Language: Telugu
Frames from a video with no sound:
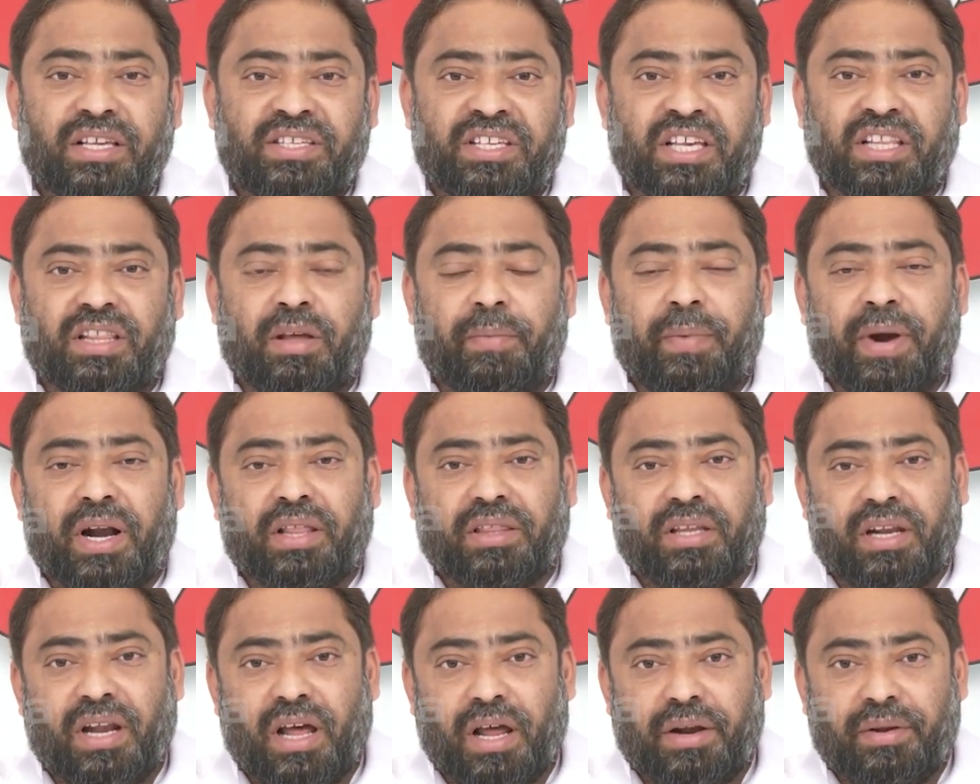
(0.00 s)

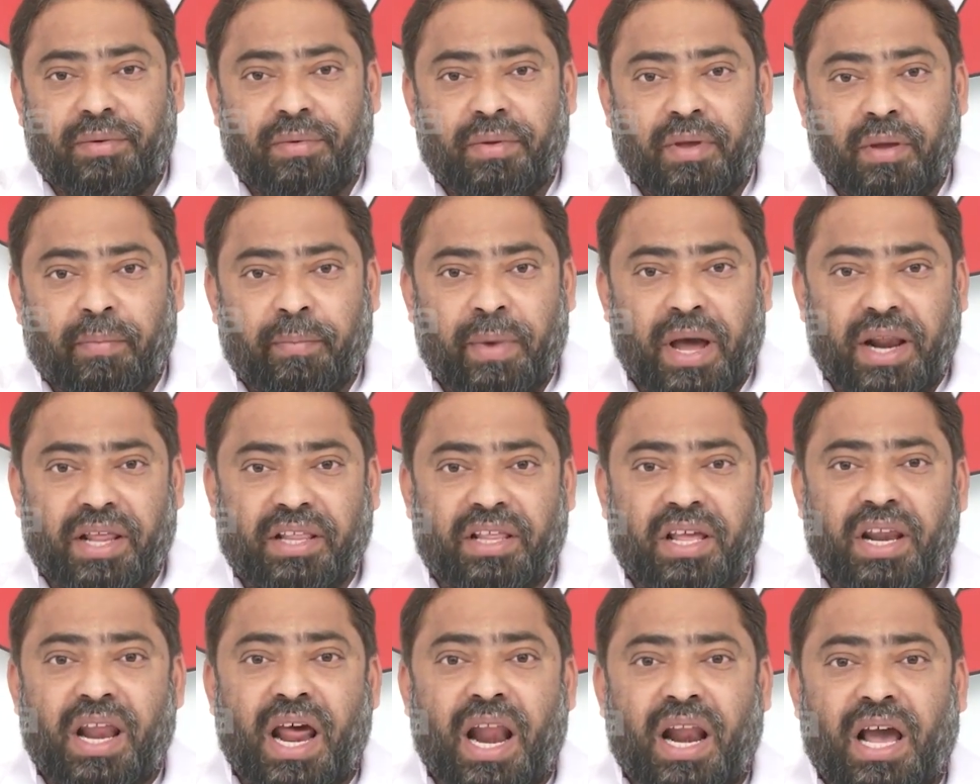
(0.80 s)
సిద్ధపడుతున్నారు మరి
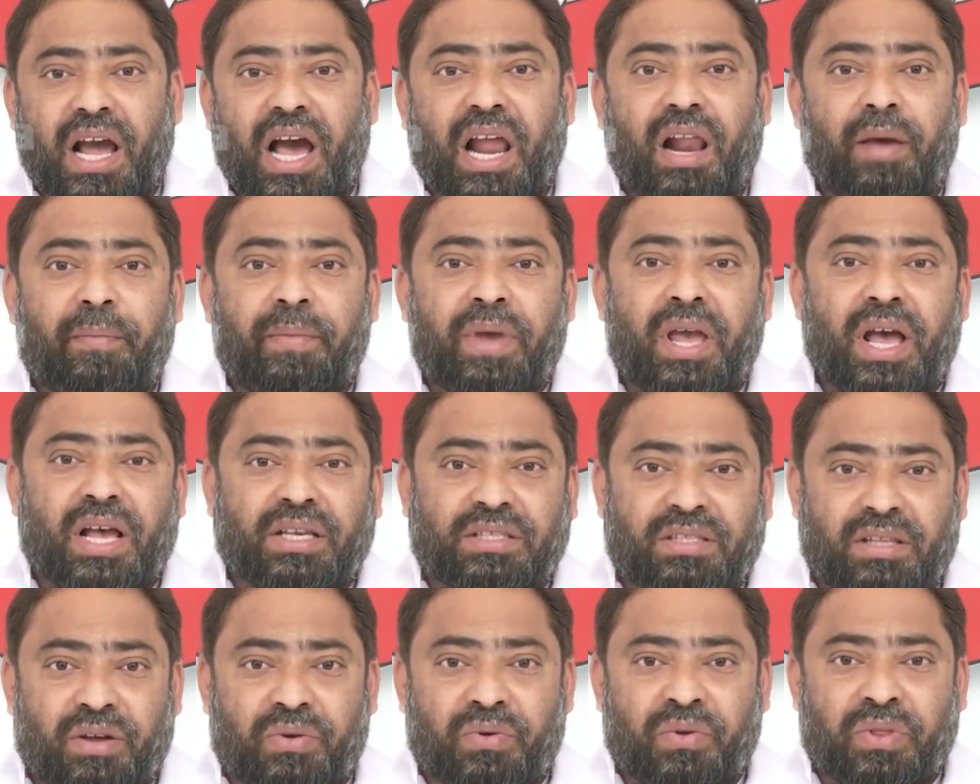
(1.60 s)
దీని వెనకాల మీ
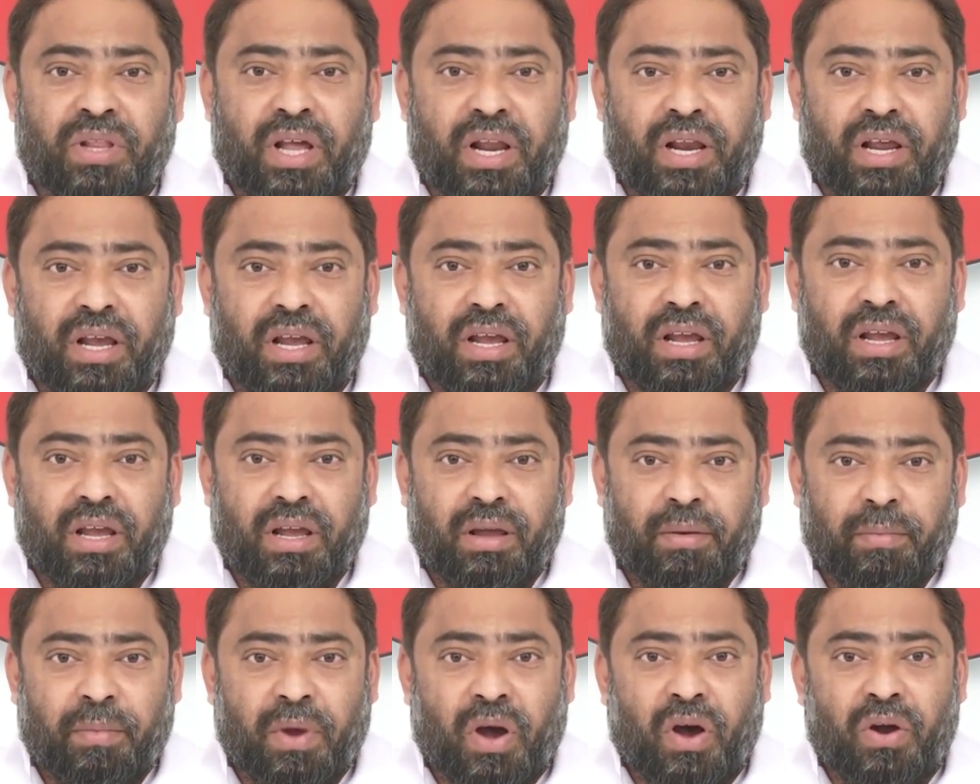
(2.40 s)
హస్తం ఉందని
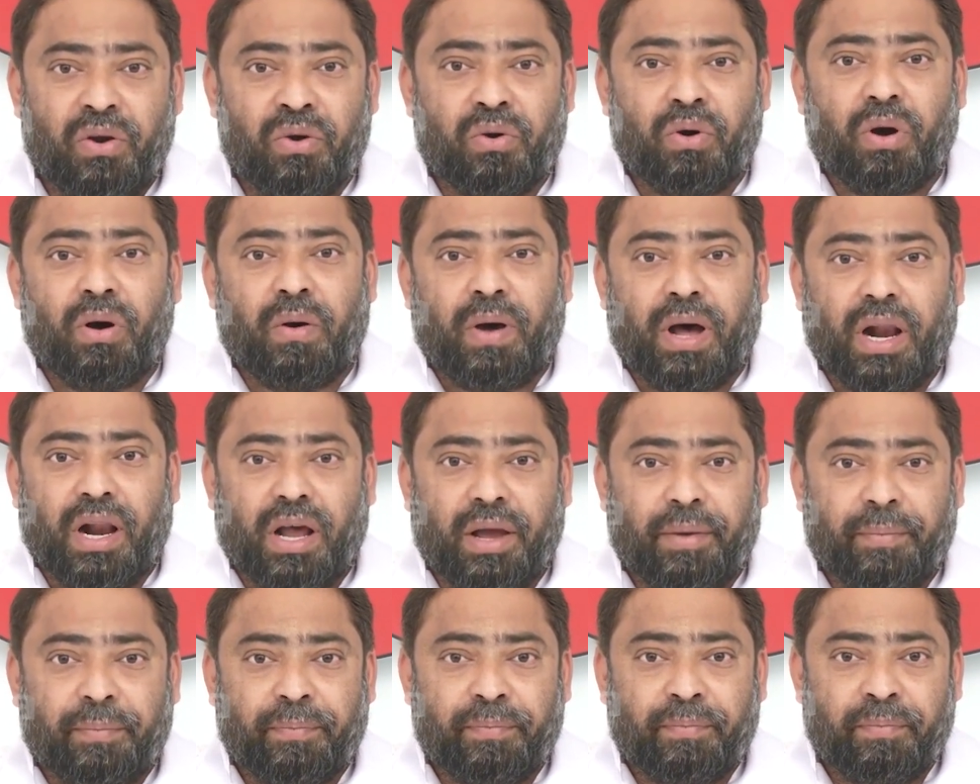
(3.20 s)
మేము
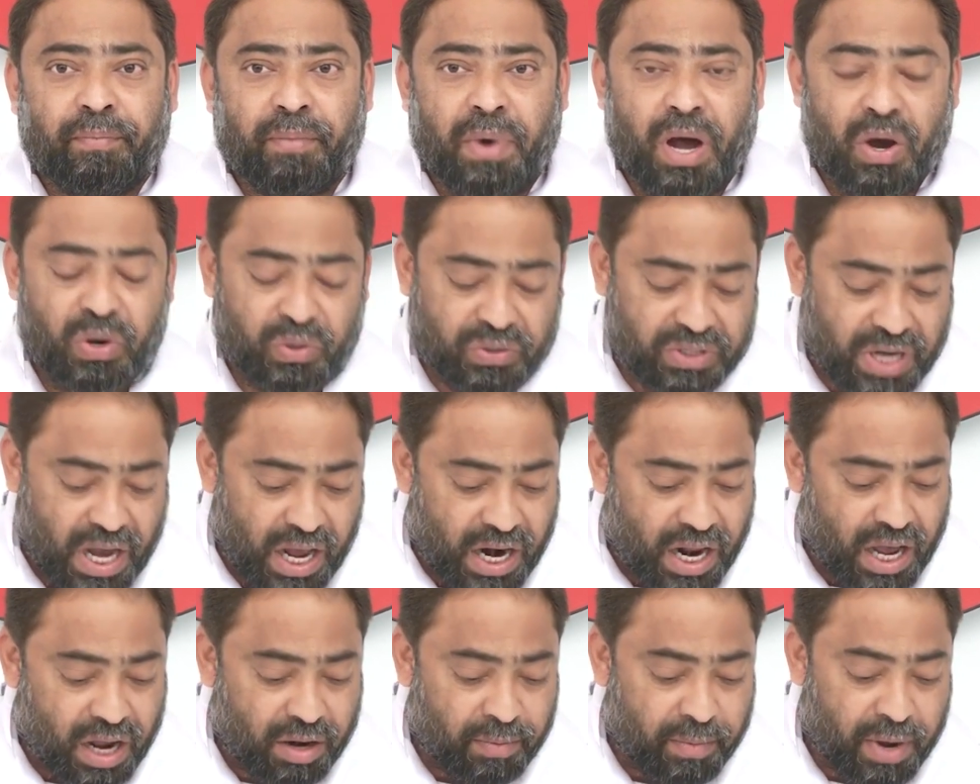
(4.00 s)
అనుకోవాలి మాకు
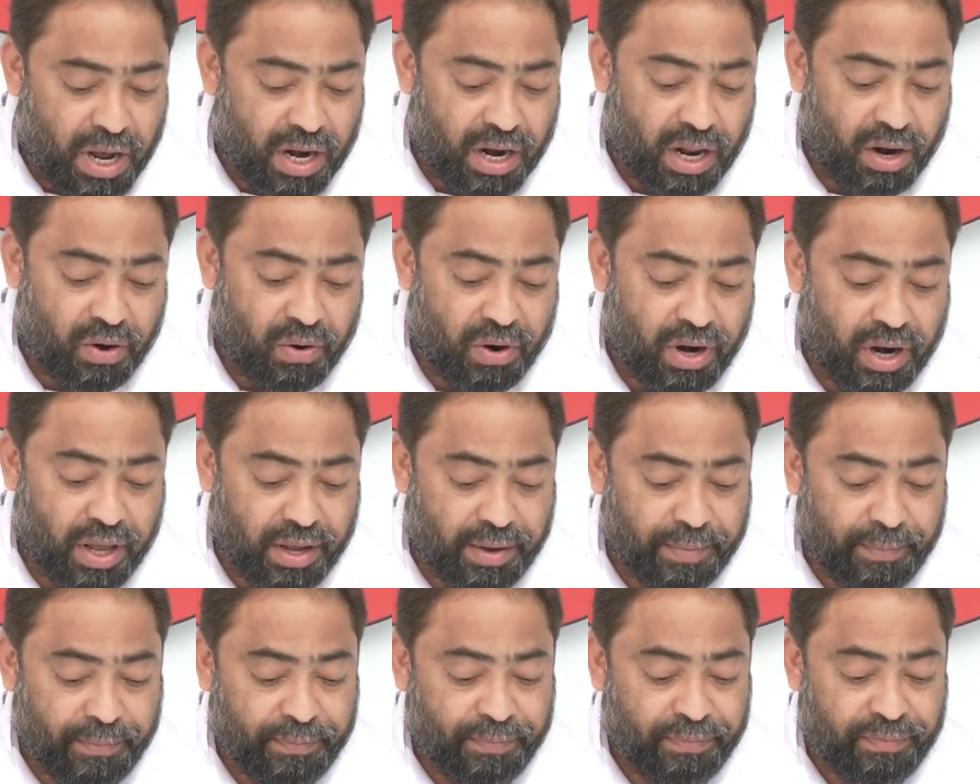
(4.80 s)
చాలా అనుమానాలు
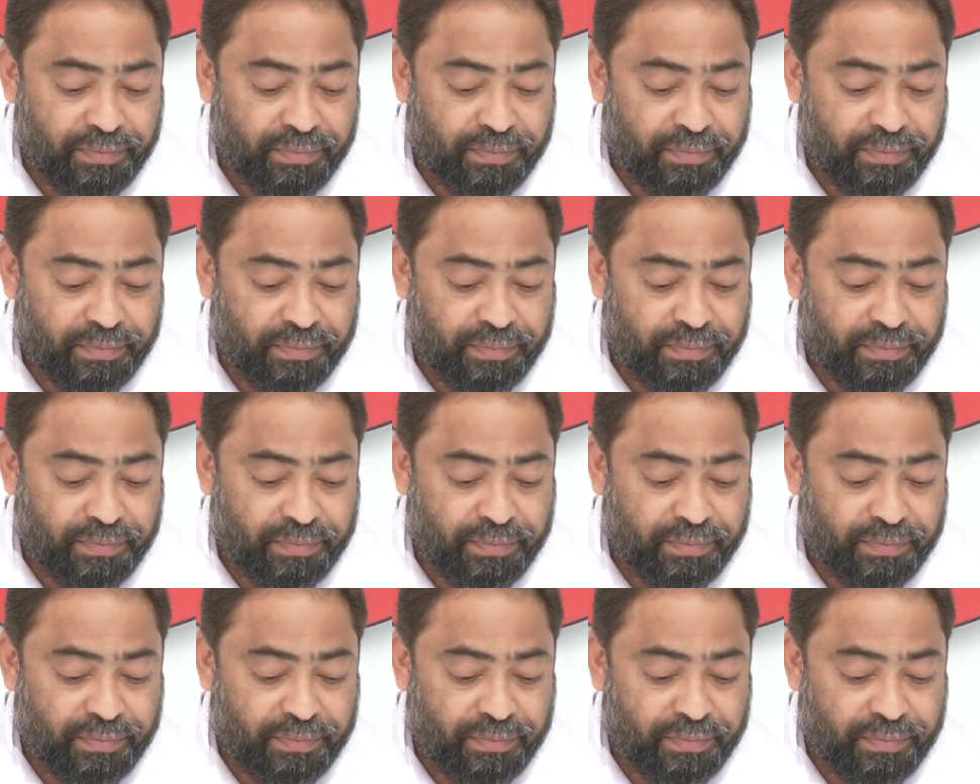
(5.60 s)
ఉన్నాయి